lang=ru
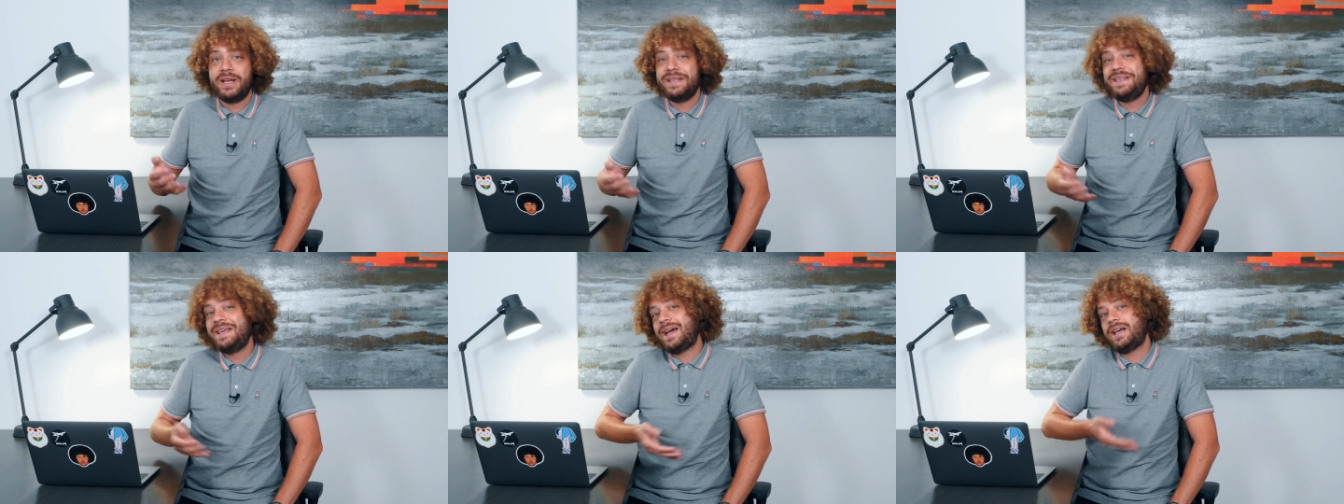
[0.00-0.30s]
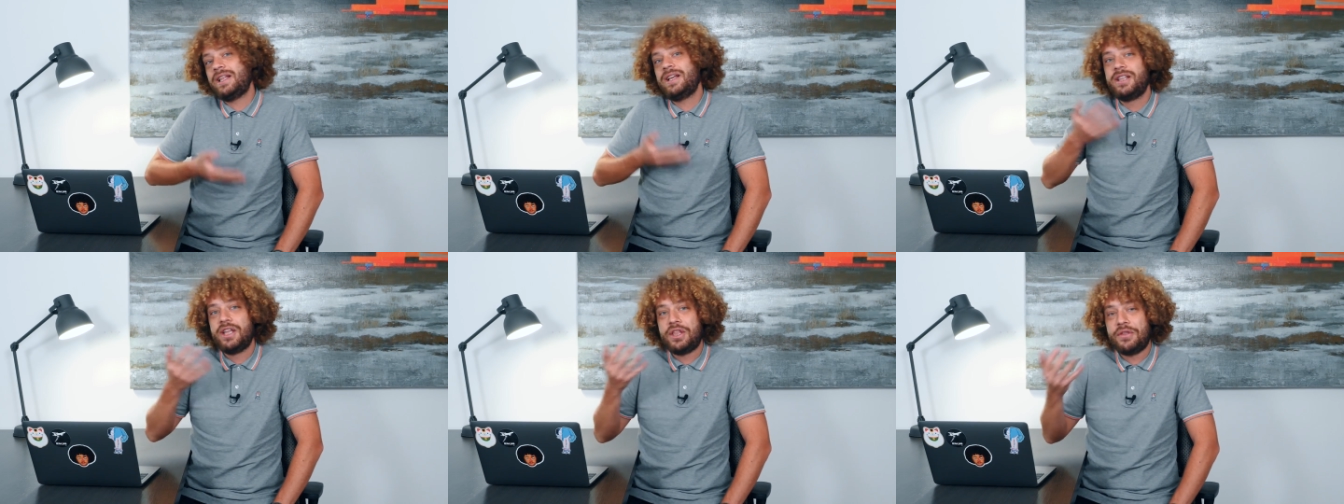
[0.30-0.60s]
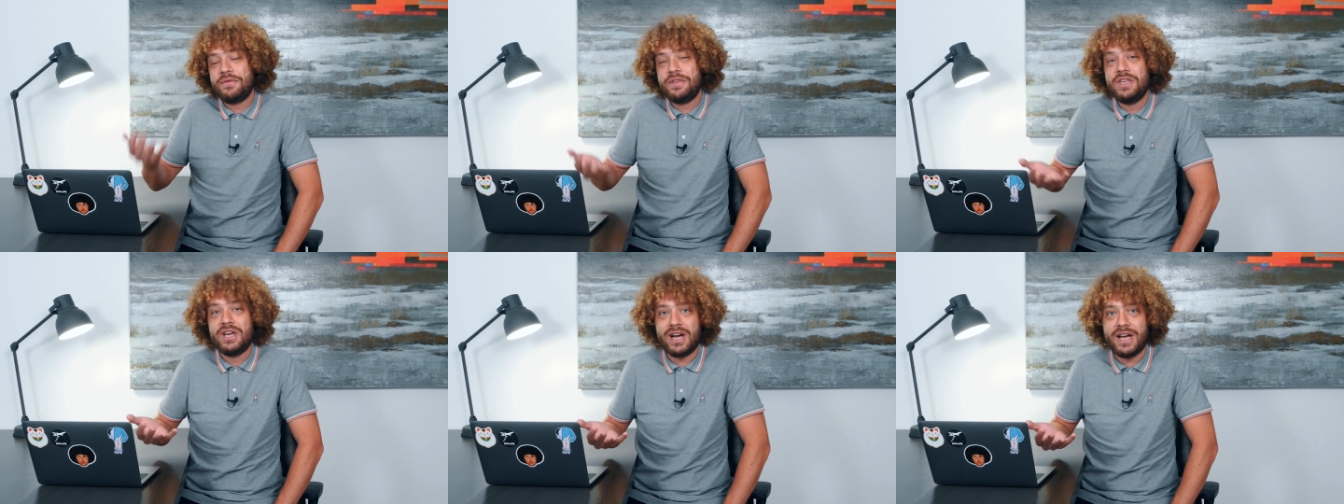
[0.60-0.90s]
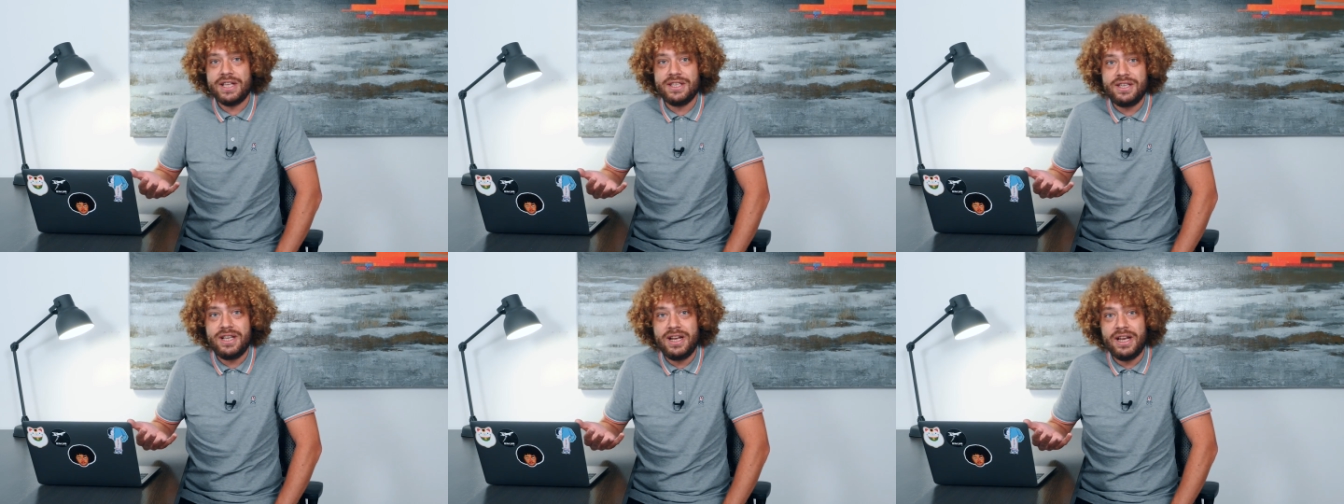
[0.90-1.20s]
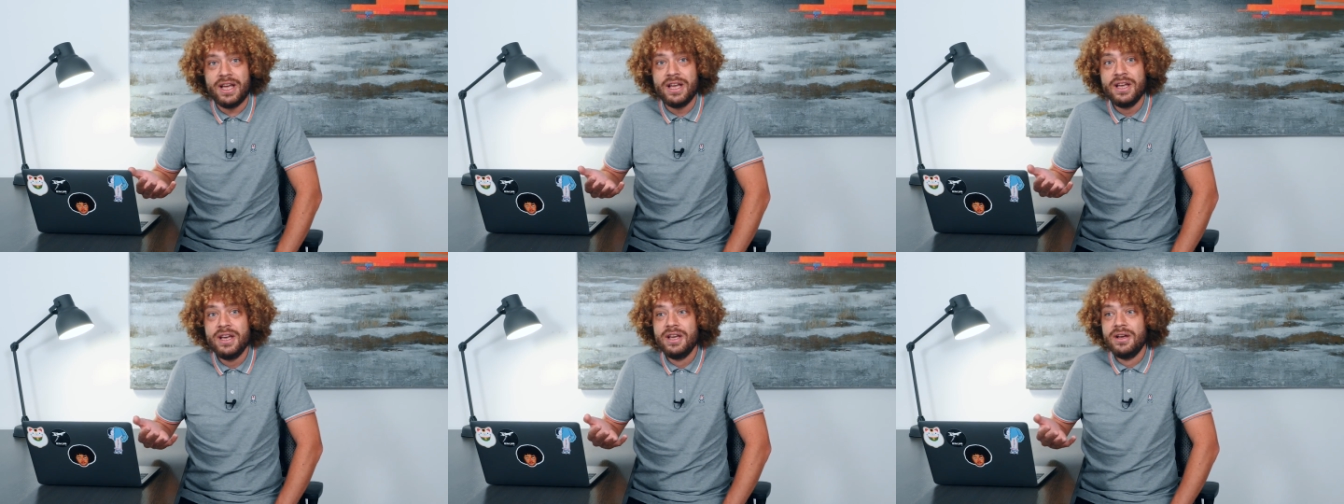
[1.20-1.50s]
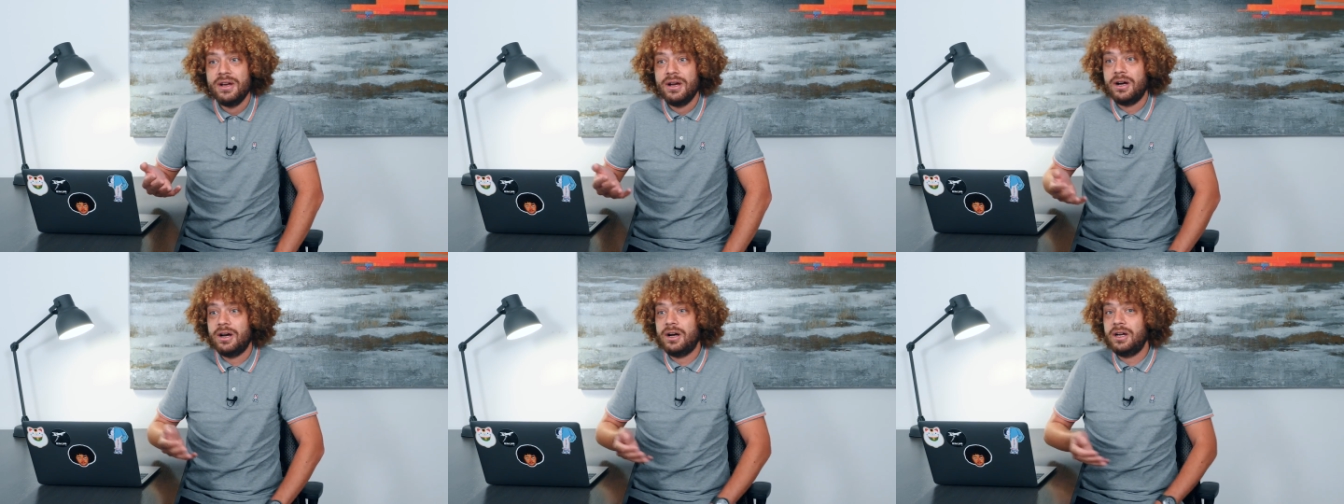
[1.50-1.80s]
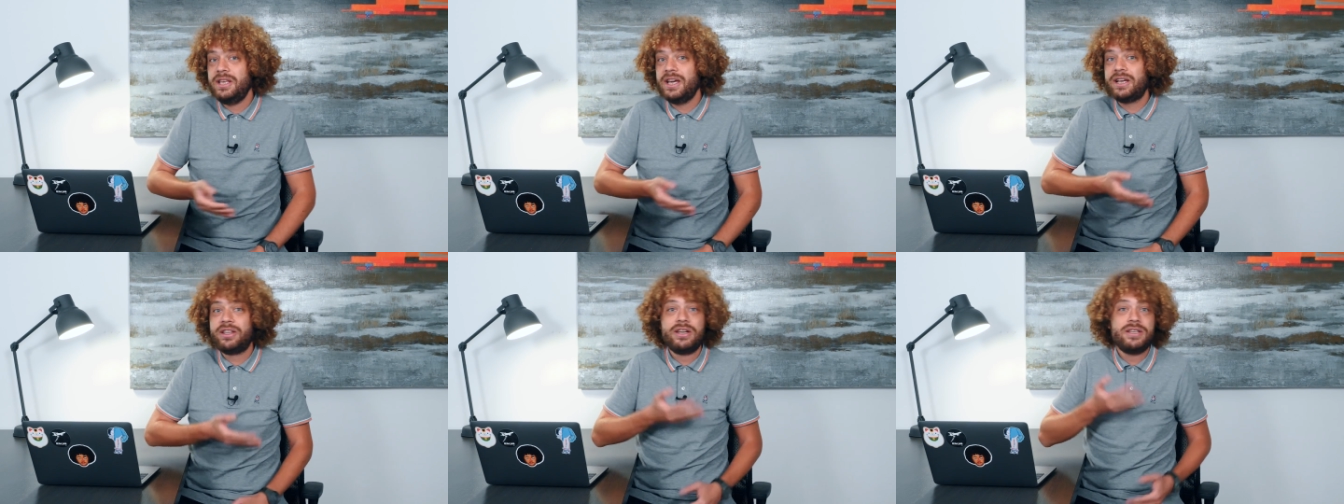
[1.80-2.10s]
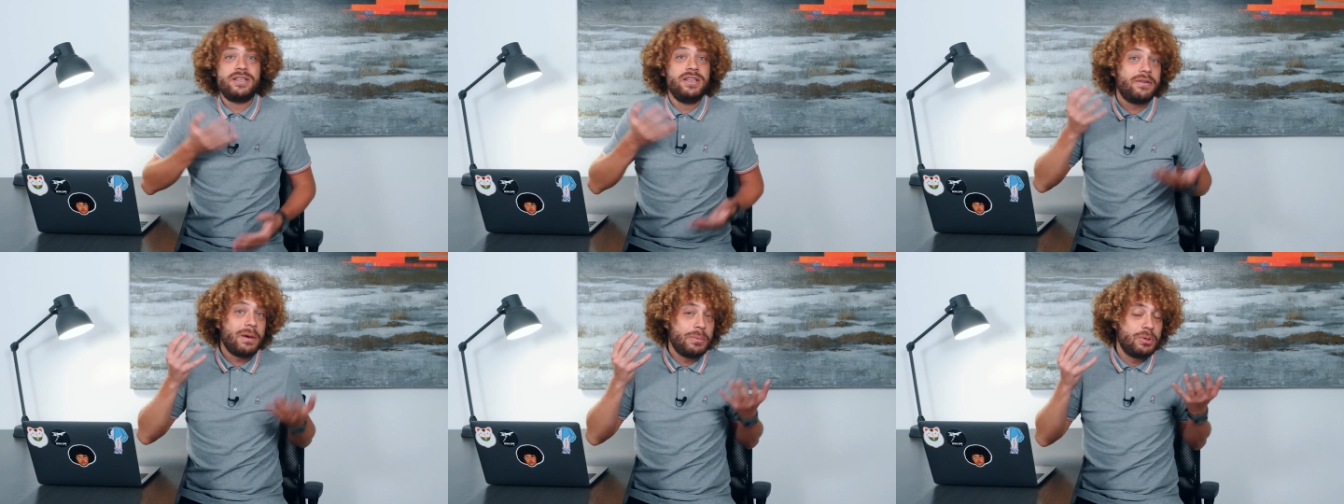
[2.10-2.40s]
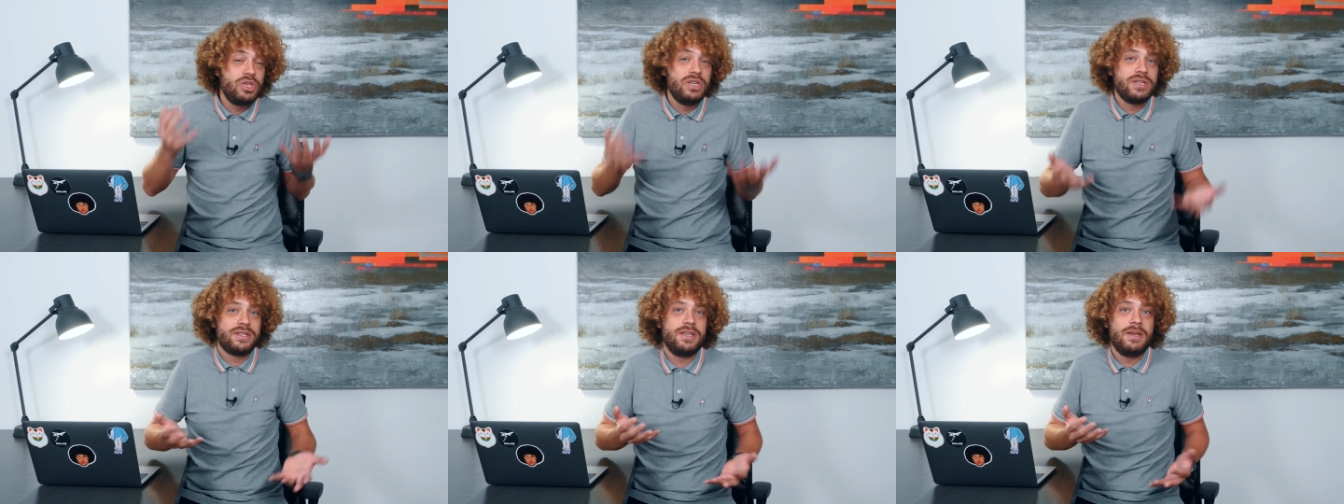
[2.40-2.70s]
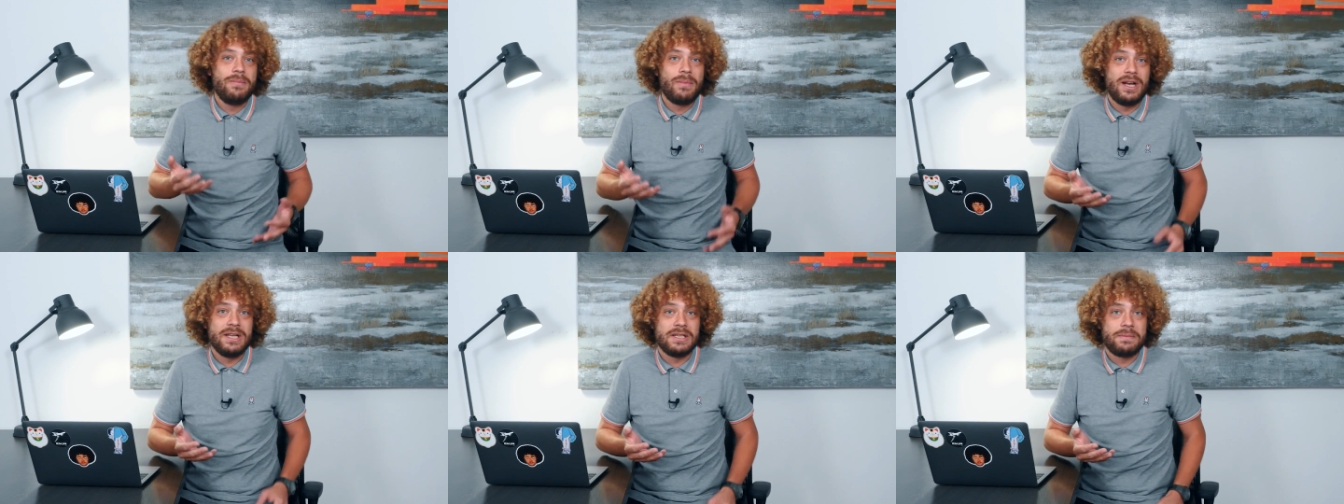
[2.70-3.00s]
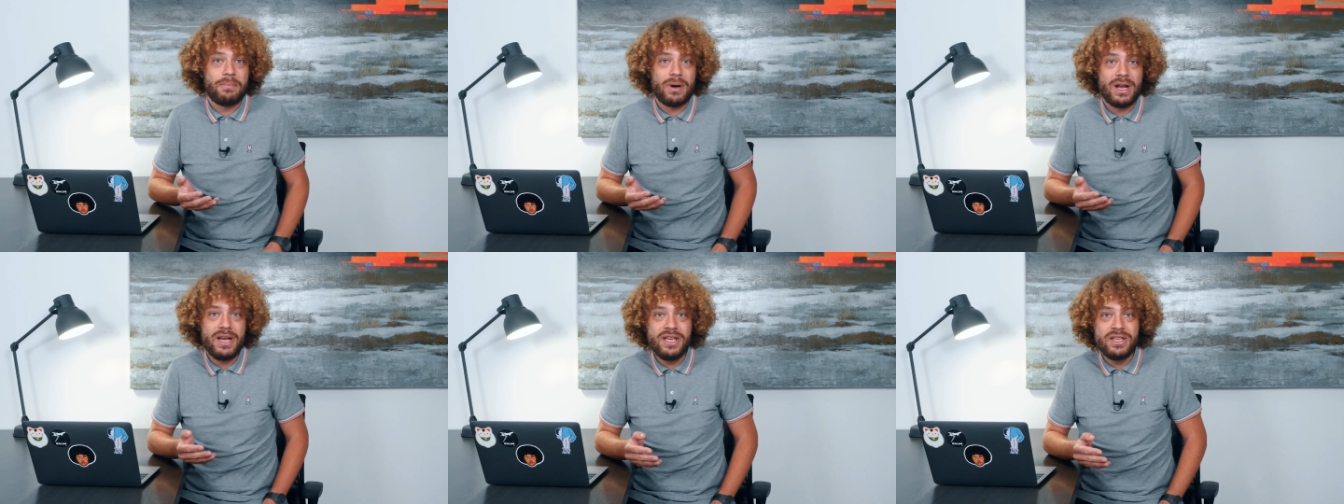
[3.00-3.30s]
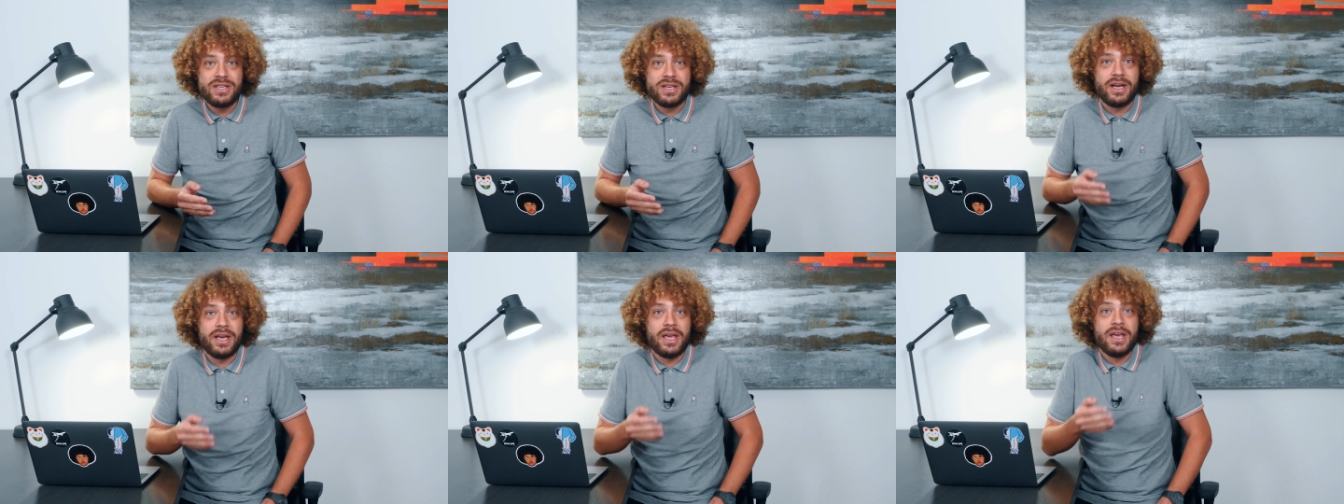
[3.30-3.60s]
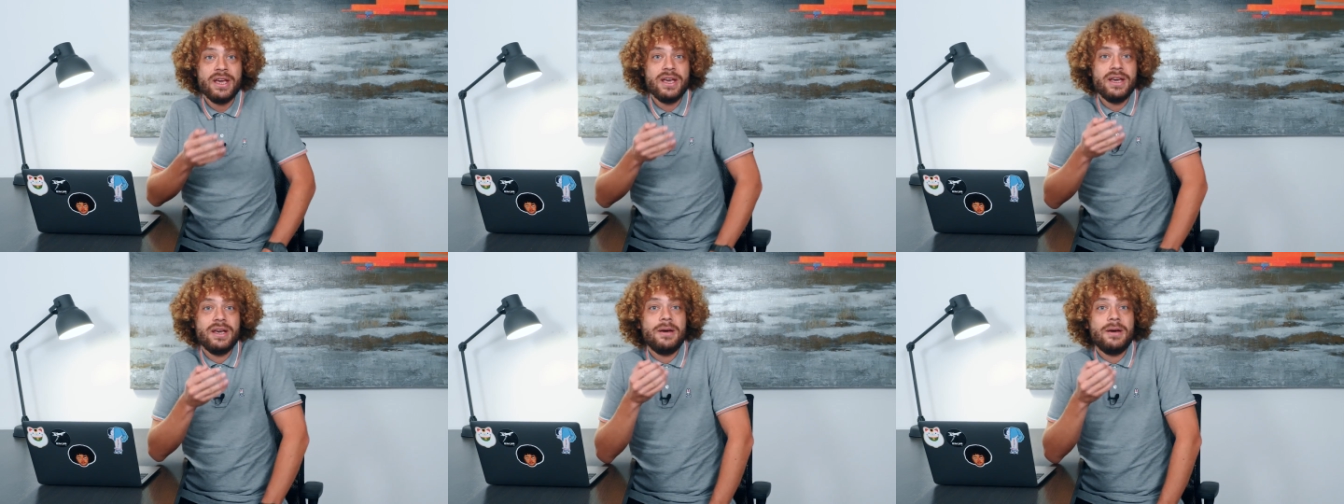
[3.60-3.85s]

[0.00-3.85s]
Они никогда до этого не ходили, э, некоторые из них вообще не занимались политикой.